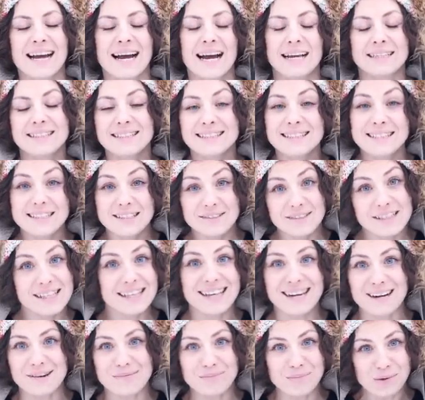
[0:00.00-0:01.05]
они
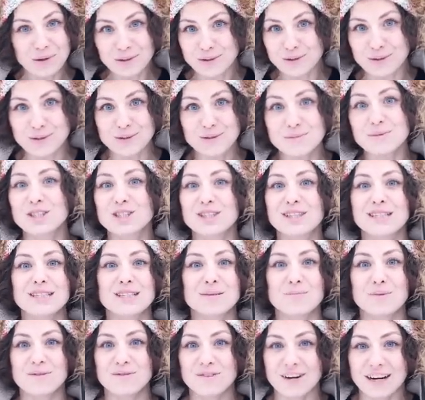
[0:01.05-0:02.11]
действительно работают, мечты
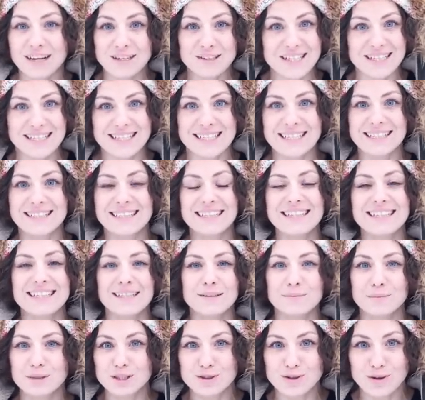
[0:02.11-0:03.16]
сбываются, если ты к
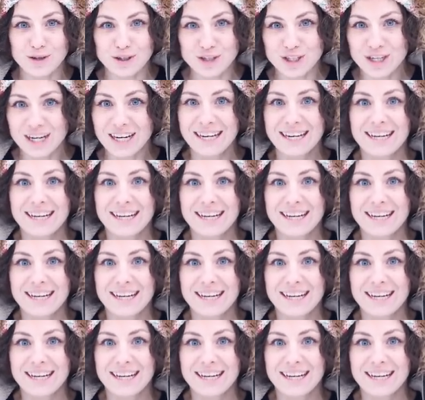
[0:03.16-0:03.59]
ним идешь.